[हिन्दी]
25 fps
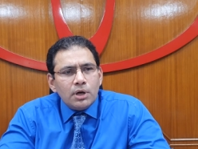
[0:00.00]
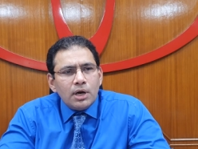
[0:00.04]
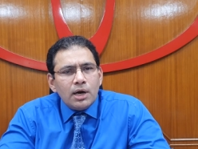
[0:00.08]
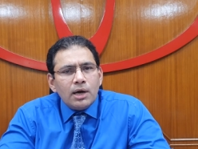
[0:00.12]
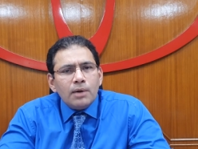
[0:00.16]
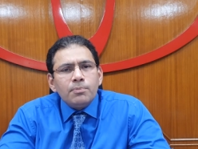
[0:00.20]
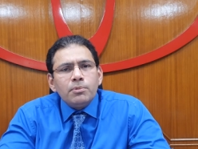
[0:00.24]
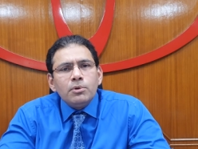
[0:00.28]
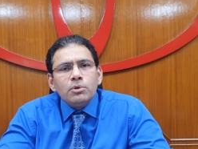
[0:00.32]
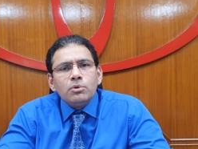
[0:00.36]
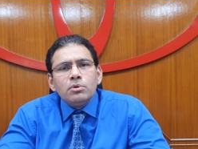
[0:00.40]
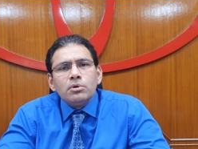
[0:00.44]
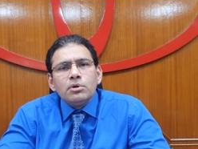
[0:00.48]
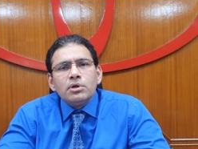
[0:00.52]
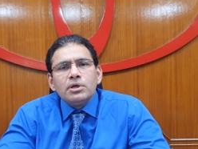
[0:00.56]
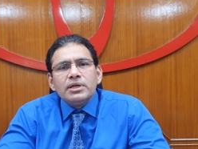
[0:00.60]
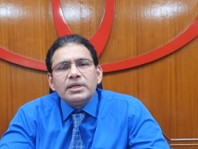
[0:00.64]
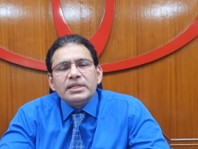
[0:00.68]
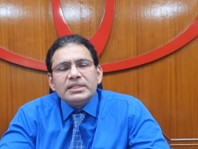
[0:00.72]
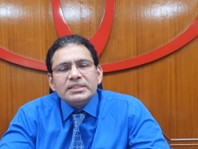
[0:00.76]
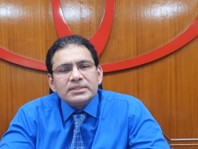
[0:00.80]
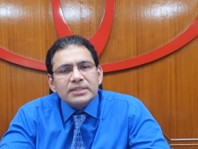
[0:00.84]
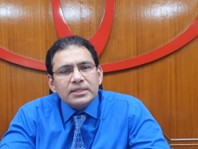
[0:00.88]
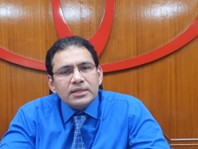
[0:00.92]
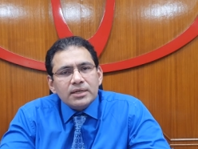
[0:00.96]
आप लोग
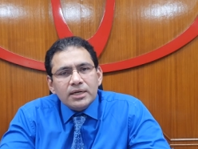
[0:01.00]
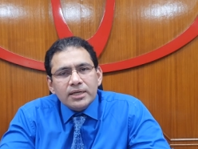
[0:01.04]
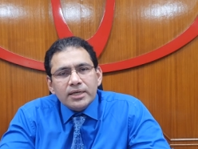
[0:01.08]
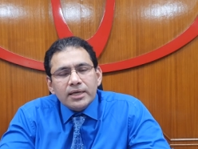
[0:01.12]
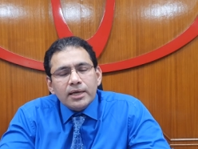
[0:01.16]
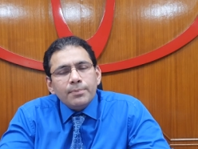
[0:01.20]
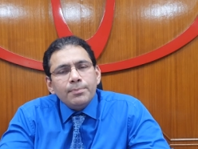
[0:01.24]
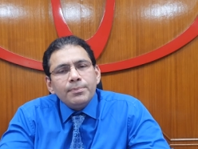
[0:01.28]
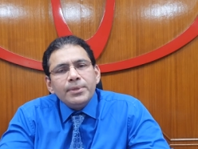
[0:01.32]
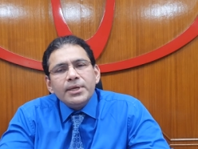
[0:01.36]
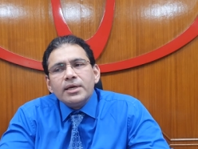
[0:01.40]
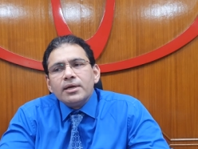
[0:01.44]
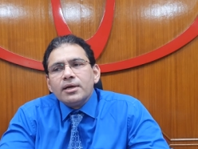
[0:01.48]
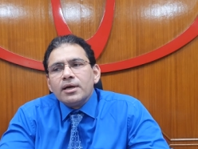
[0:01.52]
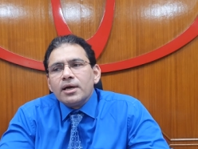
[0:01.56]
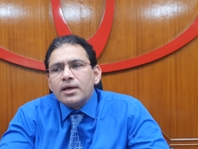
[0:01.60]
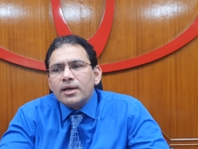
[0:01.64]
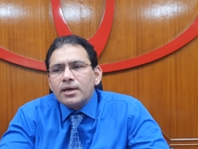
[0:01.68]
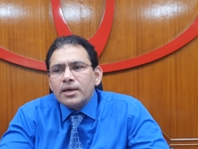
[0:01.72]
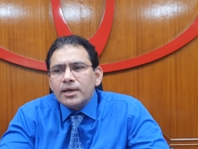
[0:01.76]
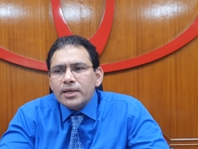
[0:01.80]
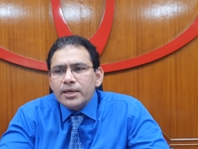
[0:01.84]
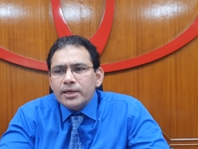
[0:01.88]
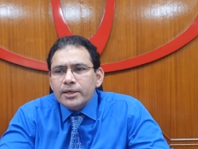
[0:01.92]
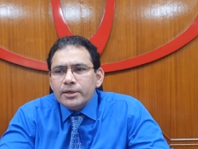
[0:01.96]
रिसेंटली एमबीए कर
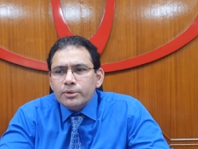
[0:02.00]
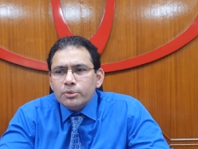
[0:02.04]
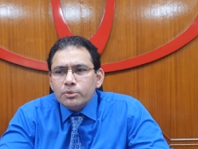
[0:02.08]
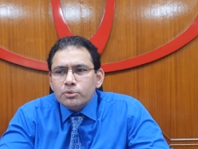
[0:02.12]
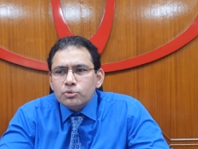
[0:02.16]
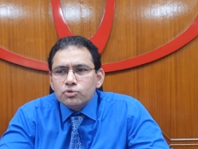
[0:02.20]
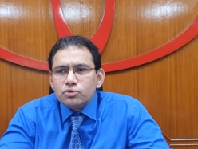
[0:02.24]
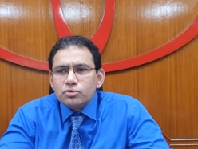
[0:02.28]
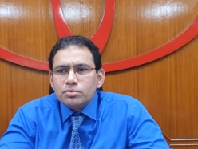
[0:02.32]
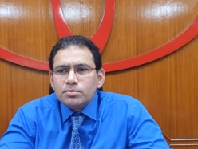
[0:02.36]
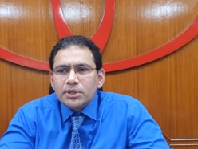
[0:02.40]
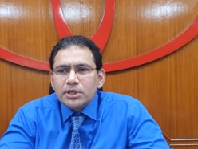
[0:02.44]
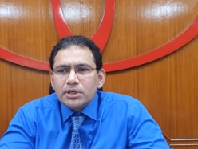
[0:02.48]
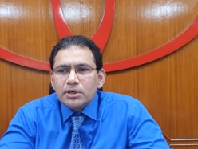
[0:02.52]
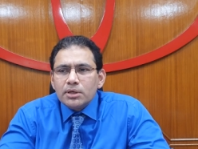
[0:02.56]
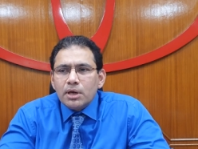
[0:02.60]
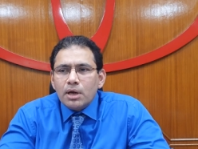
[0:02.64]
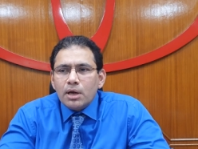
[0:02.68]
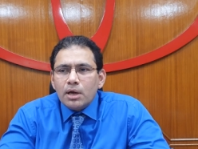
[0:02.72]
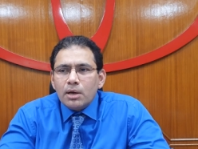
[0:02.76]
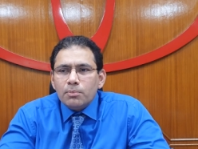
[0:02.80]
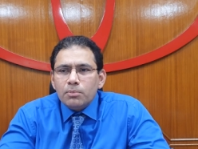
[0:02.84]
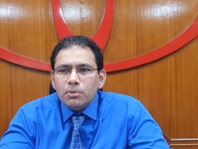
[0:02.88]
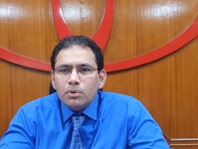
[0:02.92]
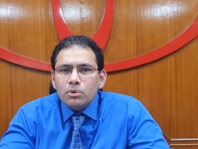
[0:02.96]
रहे हैं उसमें
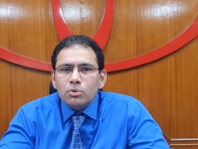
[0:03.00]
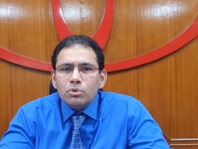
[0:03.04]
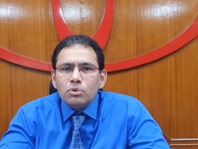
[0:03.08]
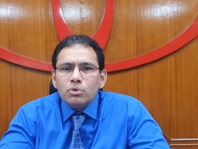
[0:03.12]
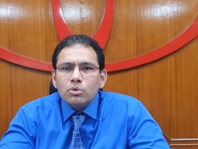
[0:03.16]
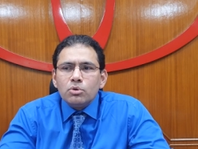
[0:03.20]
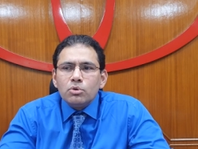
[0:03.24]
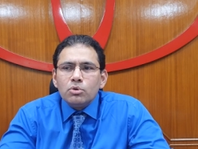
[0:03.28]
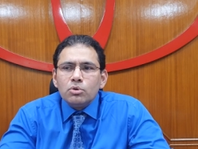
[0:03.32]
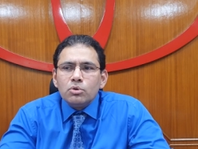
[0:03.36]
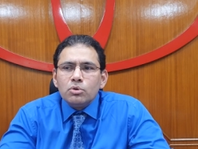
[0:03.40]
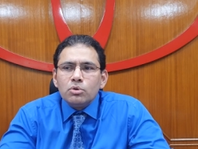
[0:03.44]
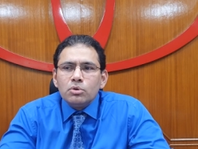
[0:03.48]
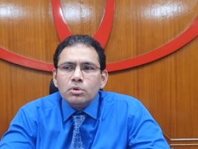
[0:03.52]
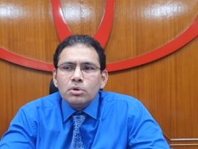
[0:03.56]
आप लोगों को